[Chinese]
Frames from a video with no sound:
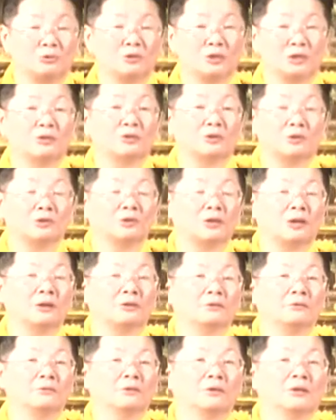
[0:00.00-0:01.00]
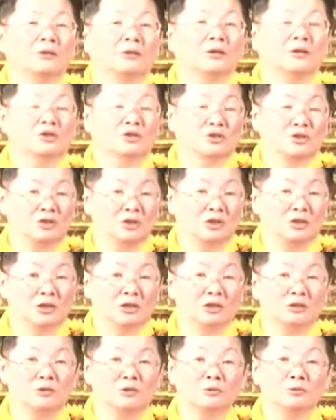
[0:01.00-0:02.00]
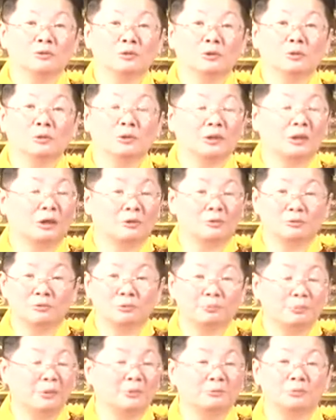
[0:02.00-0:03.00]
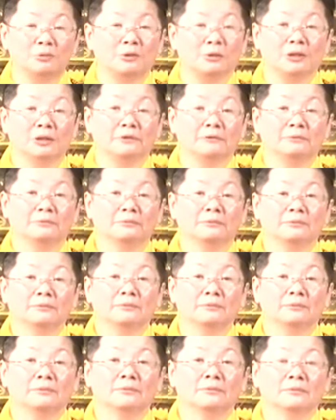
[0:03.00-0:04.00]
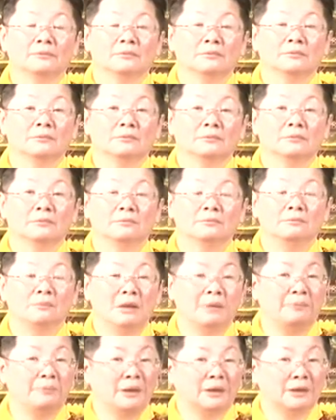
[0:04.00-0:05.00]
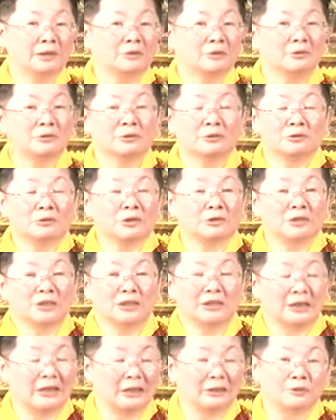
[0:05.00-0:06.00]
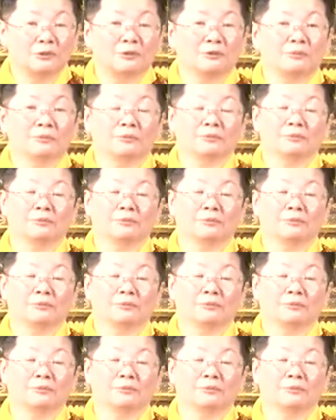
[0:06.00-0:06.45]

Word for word: 钱就好。十几个钟头，我腰骨并不好，每半个钟头就起来动。